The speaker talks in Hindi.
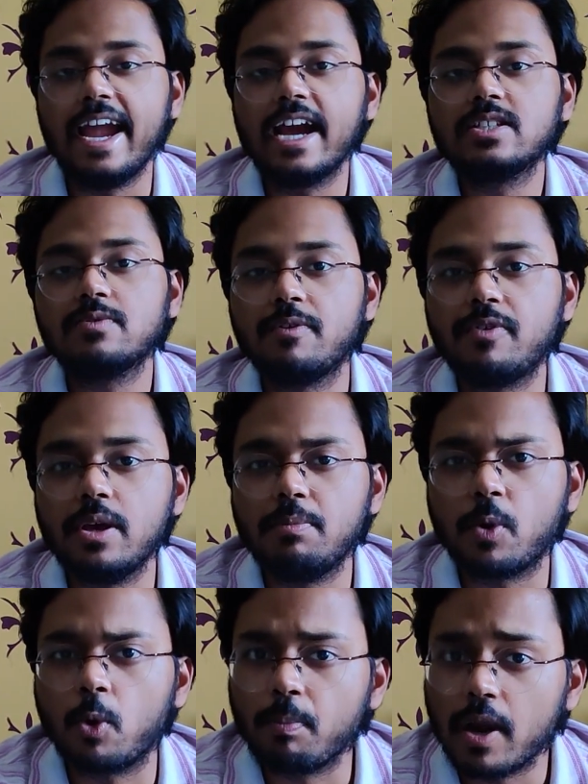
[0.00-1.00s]
X50
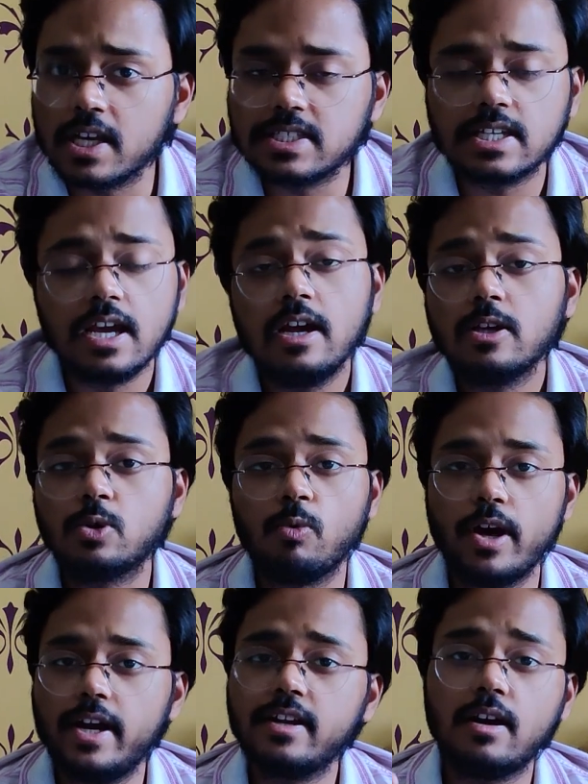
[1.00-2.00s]
Pro Plus तो
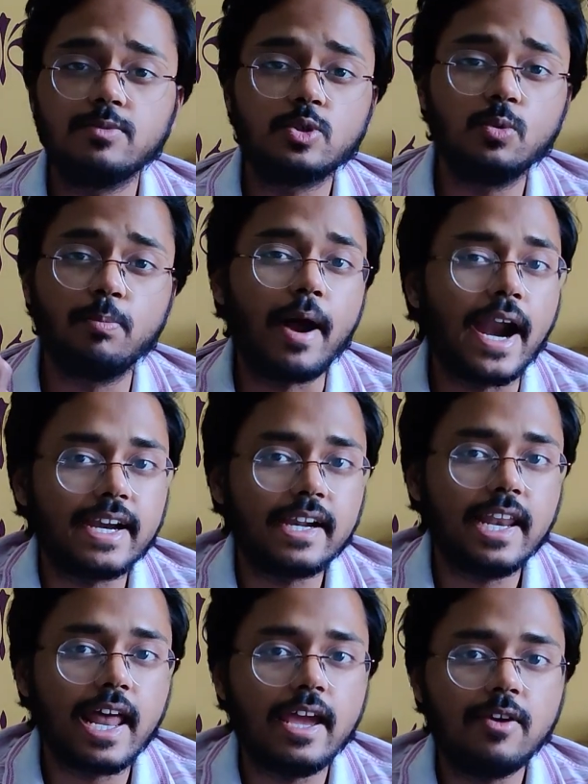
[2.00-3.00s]
वेन इट कम्स टू बैटरी
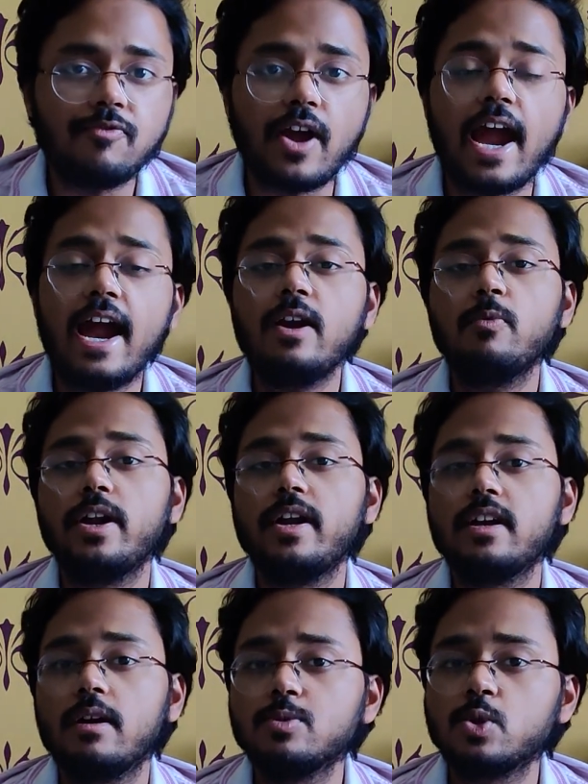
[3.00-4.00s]
लाइफ एंड वेन इट
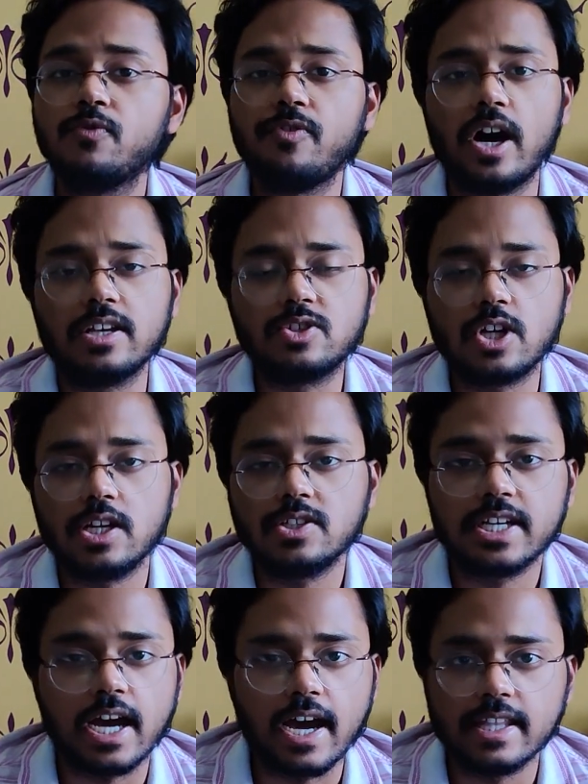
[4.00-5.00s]
कम्स टू फास्ट
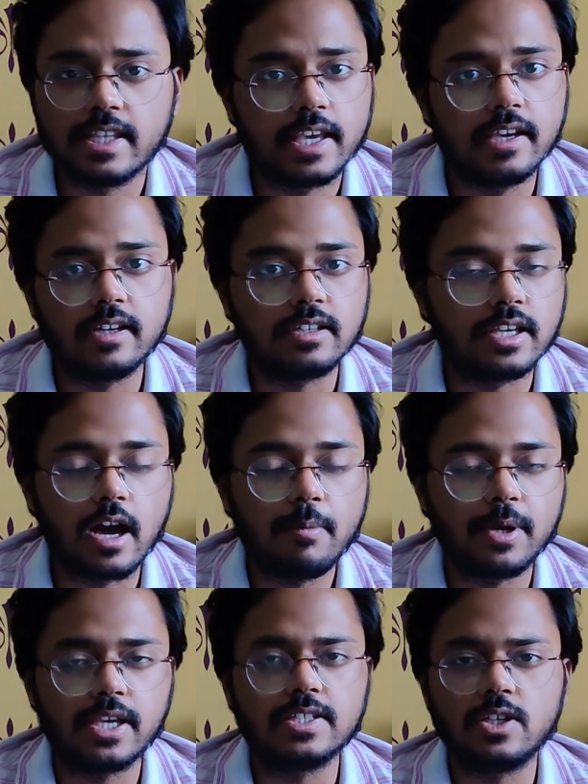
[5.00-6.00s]
चार्जिंग आई थिंक यहाँ
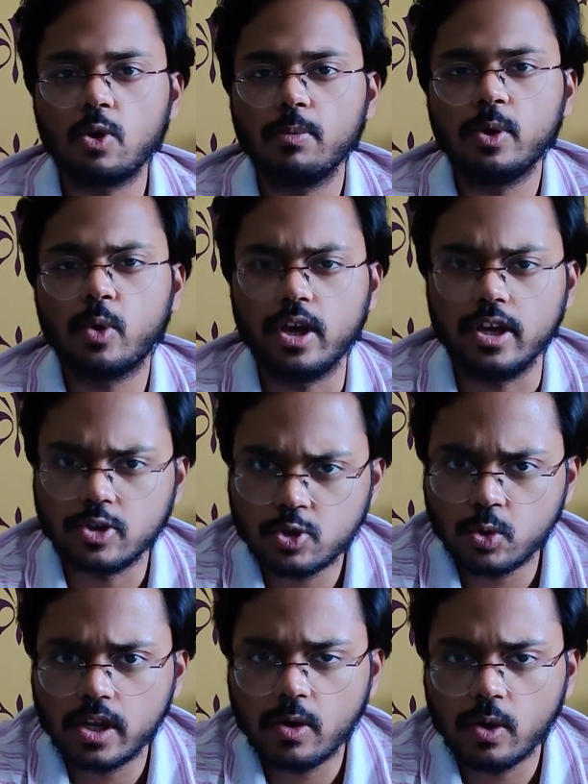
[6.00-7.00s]
पे किसी को भी कोई इशू
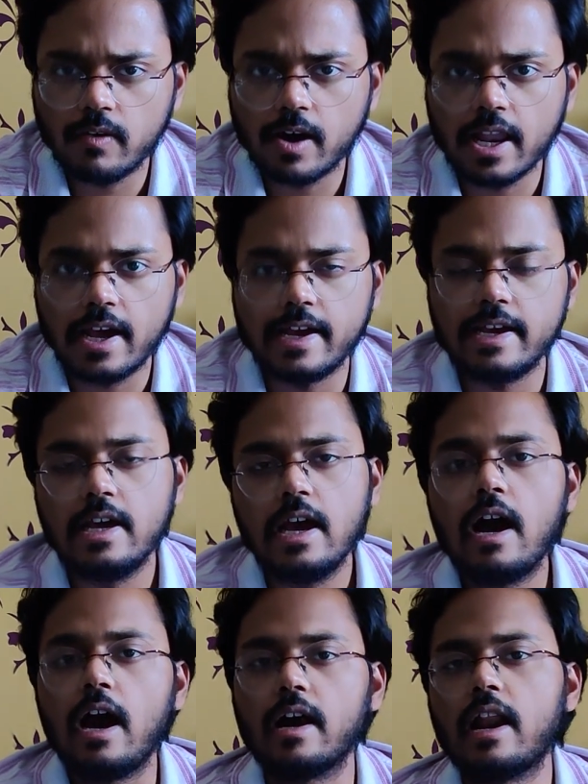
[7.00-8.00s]
नहीं होने वाला है
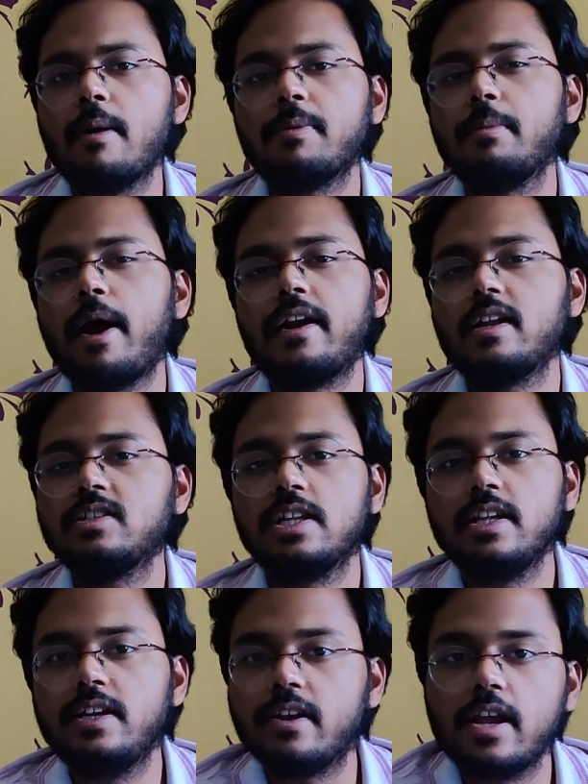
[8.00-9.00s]
अगर आपकी बैटरी
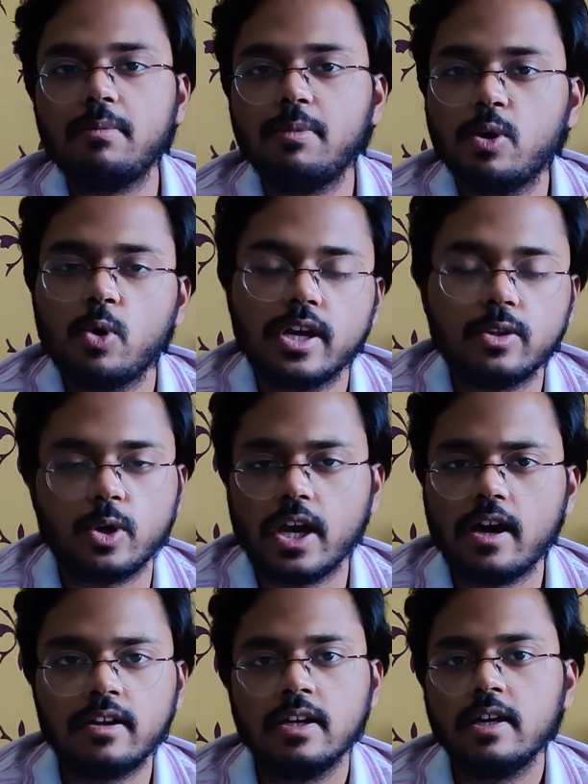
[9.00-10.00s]
जल्दी ड्रेन भी हो गई तो
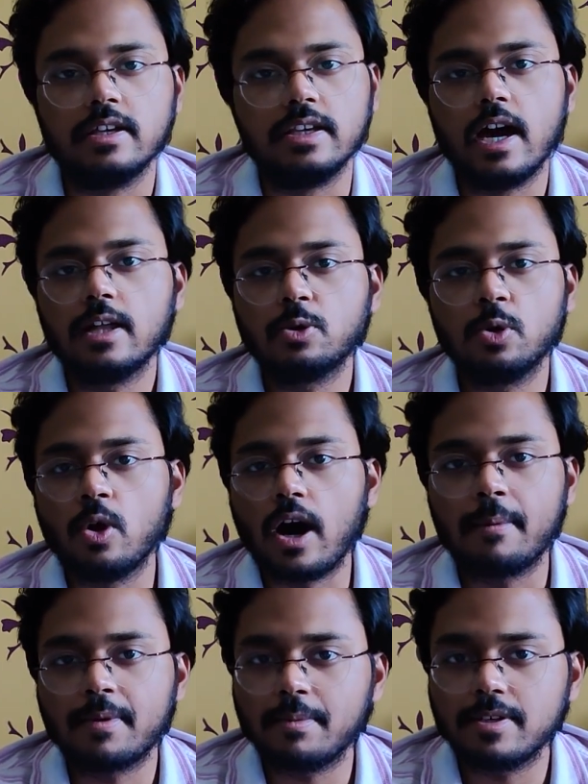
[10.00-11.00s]
यार या तो
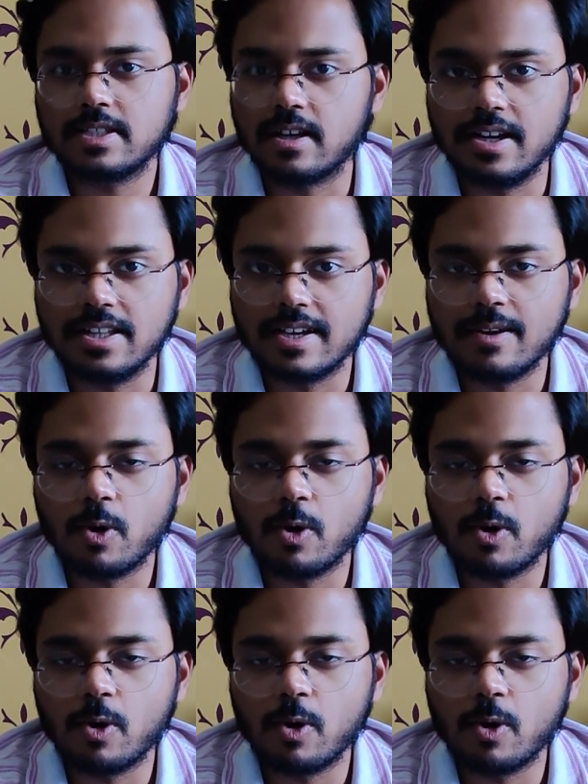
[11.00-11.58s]
आपके पास 33 थ्री